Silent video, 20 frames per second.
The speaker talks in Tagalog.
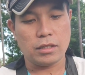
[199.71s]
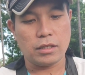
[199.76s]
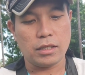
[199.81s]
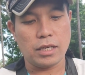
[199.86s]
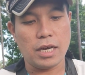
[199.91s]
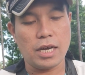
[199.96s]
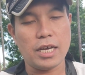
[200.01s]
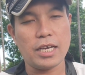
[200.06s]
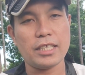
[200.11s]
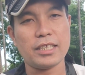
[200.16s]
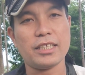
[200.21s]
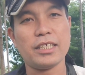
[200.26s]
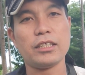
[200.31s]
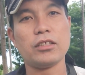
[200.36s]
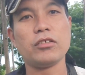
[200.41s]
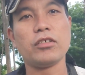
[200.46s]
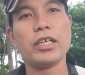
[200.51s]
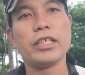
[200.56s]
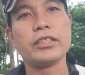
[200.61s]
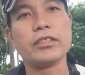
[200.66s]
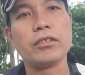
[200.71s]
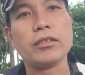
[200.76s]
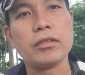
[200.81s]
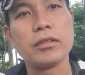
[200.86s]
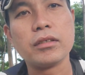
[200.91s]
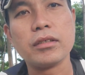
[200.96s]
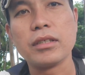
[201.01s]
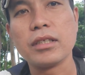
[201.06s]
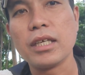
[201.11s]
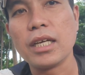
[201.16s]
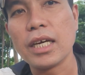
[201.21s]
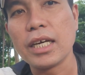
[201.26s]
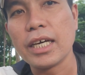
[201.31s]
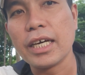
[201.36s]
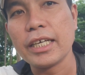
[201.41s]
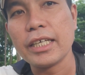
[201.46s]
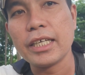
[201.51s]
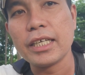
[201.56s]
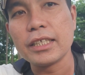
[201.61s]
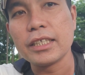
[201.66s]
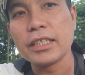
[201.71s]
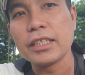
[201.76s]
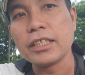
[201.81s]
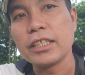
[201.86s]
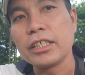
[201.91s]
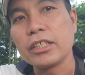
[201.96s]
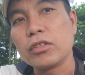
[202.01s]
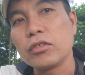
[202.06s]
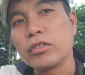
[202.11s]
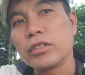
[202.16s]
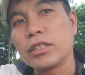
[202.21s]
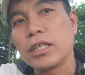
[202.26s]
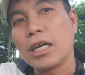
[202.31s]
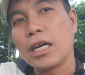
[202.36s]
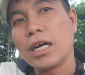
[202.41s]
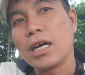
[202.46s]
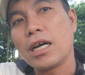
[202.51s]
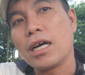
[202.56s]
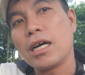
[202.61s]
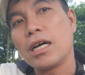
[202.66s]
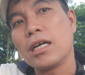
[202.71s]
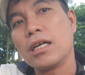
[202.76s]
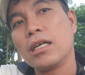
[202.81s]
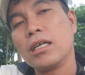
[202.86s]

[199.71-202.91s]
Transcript: kahit dito guys oh, ilagay natin dito sa